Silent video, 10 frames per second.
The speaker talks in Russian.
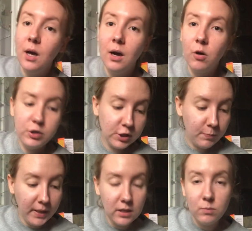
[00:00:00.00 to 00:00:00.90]
Ой, сейчас
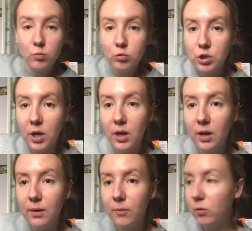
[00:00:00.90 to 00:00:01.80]
приедет муж,
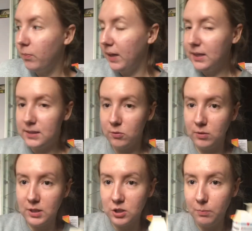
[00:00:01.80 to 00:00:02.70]
он боится, он
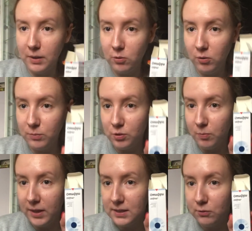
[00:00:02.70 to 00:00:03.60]
даже не подходит, потому что
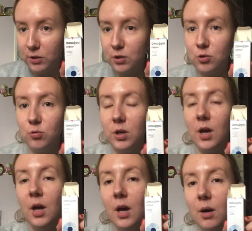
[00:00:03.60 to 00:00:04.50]
боится вот этой штуки.
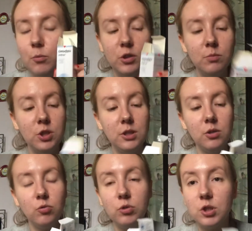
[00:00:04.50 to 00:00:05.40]
Будем
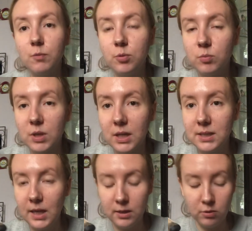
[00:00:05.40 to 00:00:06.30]
чистить уши. В общем, заказали